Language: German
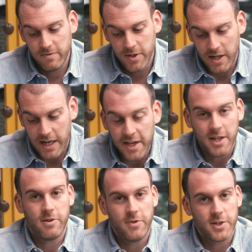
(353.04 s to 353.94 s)
wir
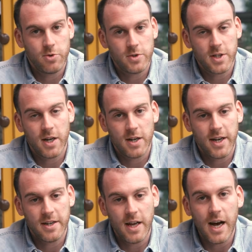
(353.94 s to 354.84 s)
einige
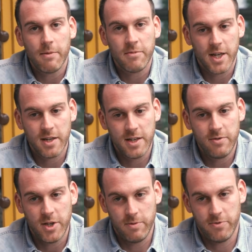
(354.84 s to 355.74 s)
Infektionskrankheiten haben, gegen die
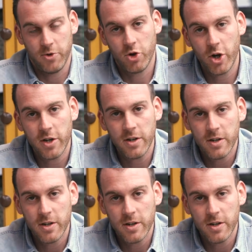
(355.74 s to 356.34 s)
wir impfen können.